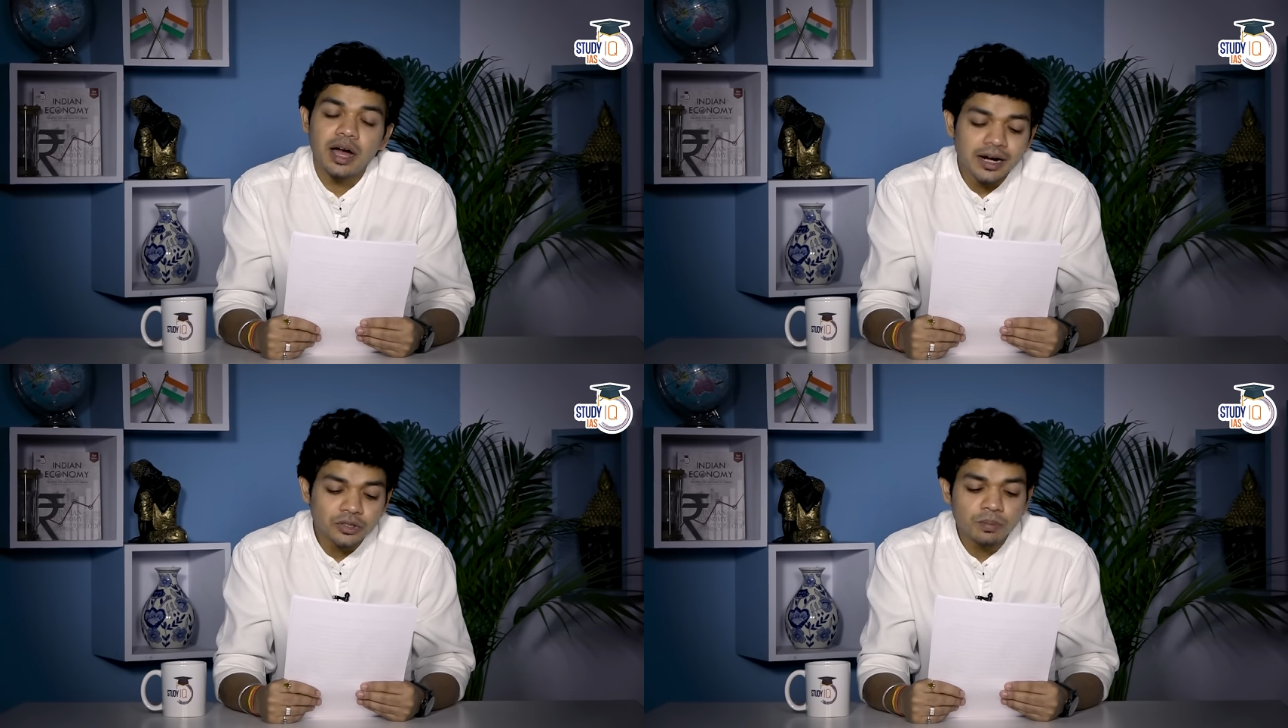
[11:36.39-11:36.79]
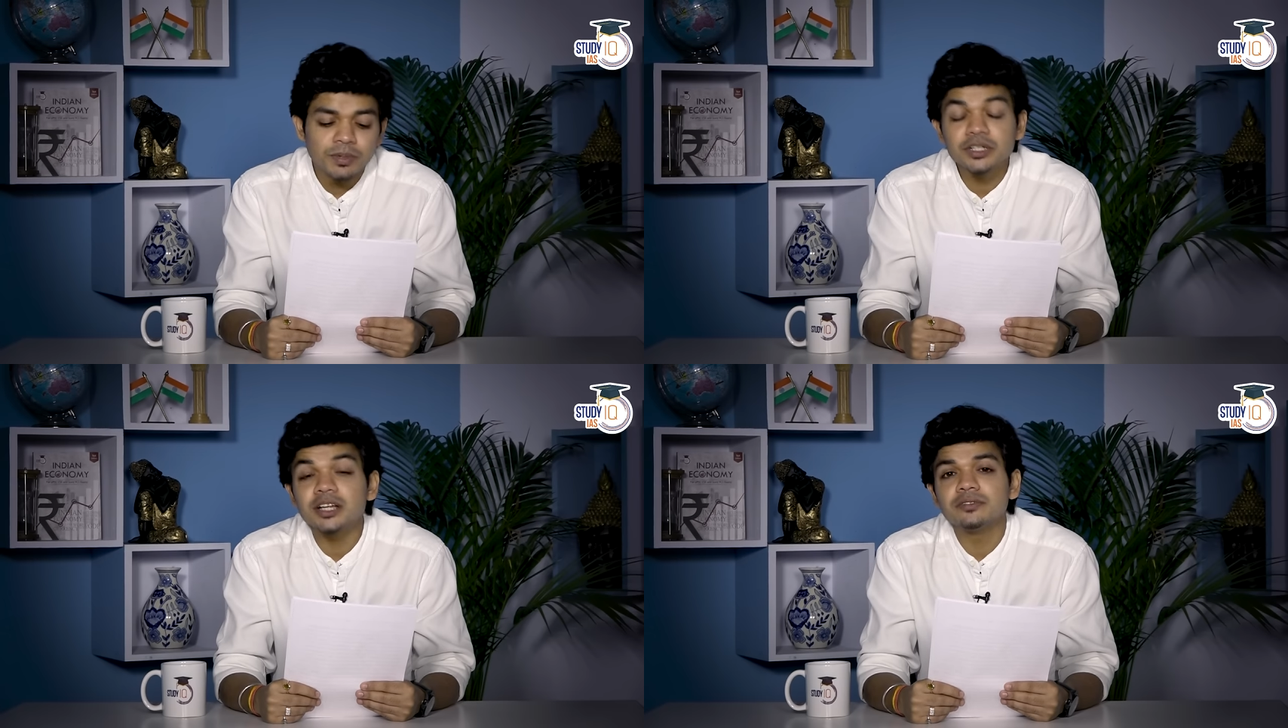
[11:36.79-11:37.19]

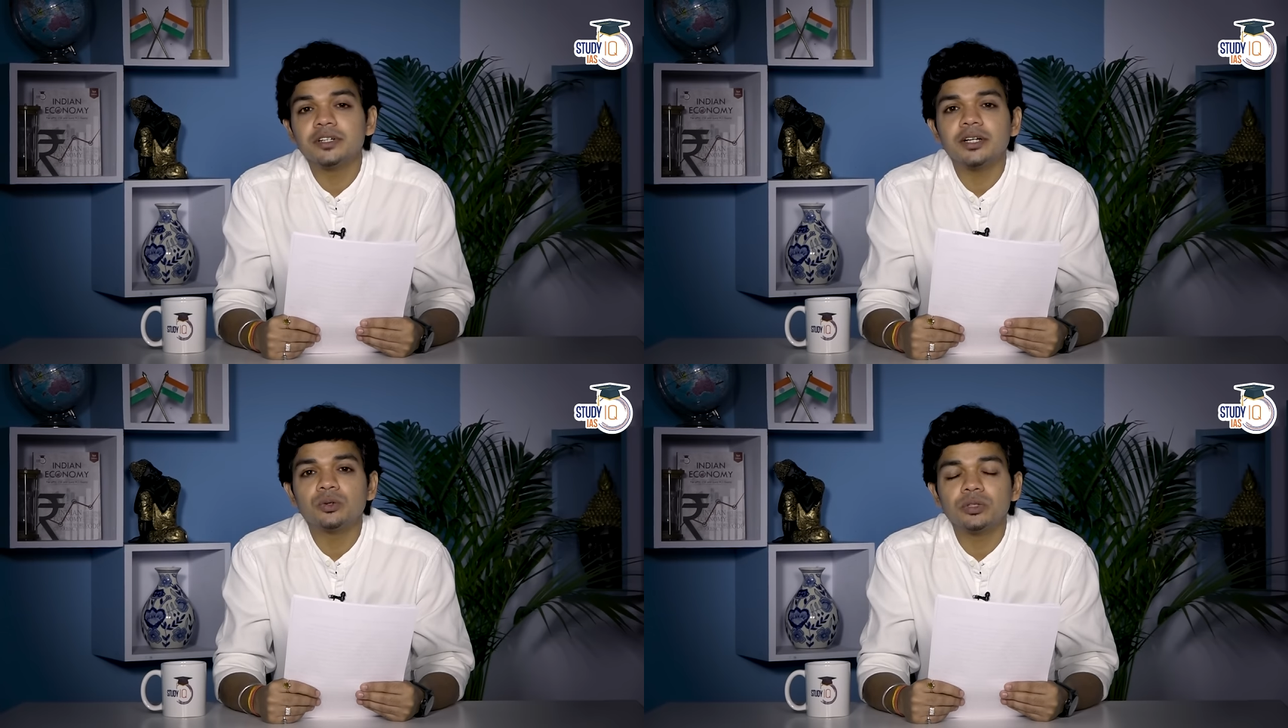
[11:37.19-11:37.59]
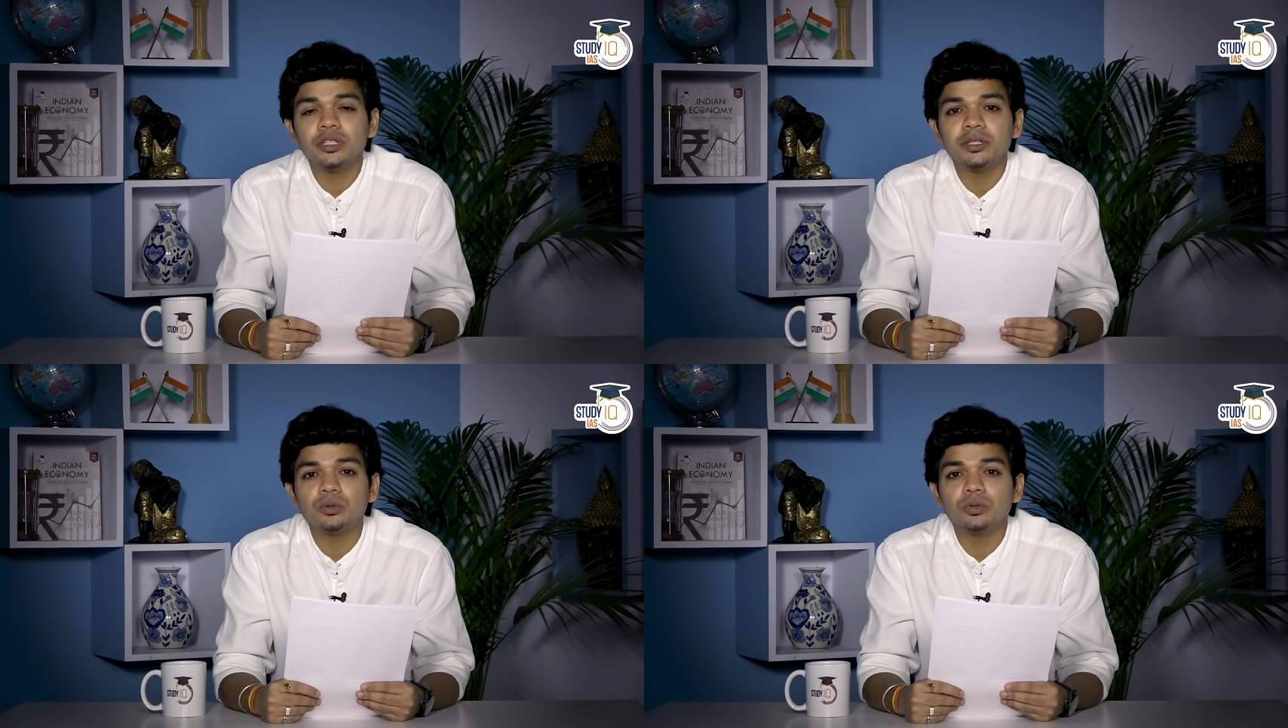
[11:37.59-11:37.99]
850 वर्कर
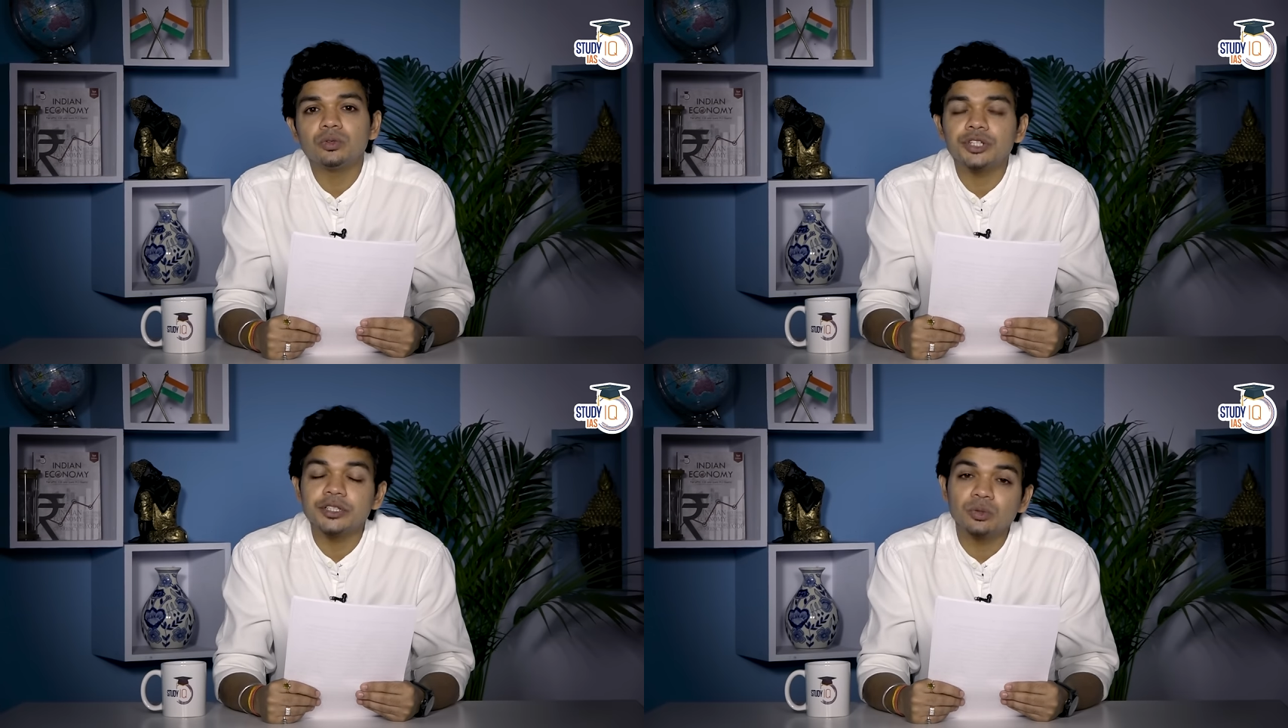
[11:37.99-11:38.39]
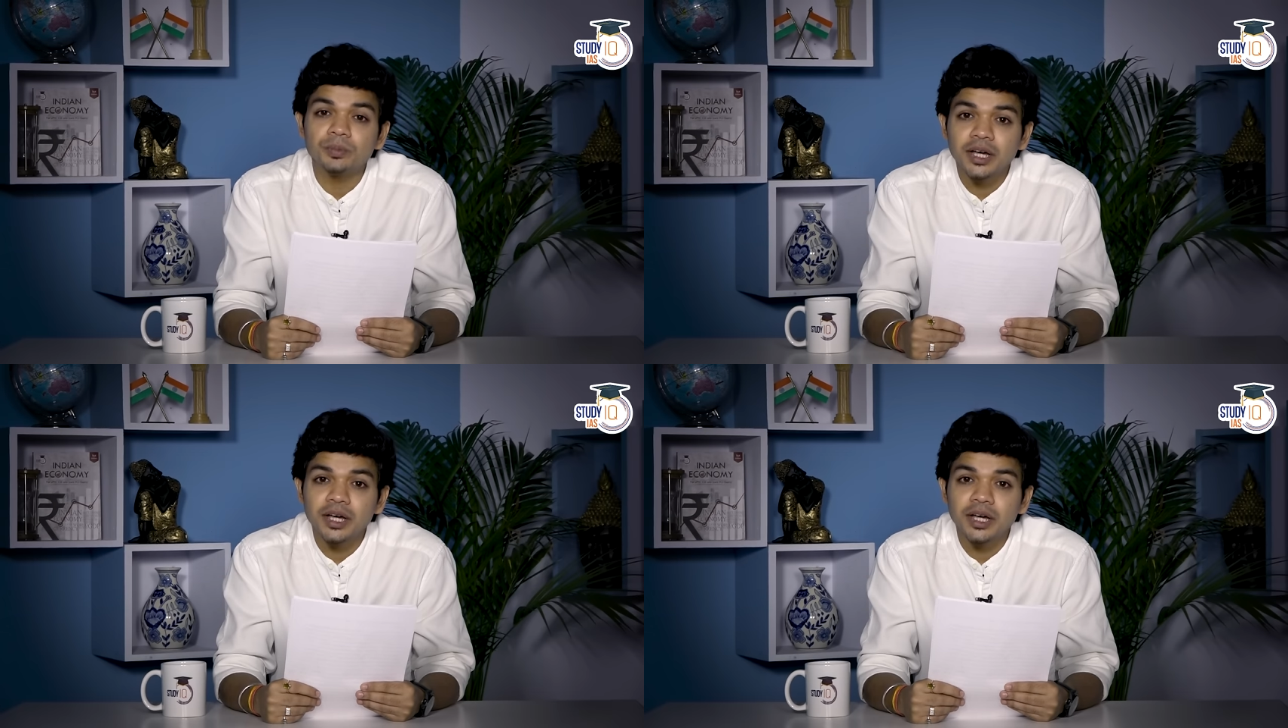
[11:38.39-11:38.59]
होते थे उनको छः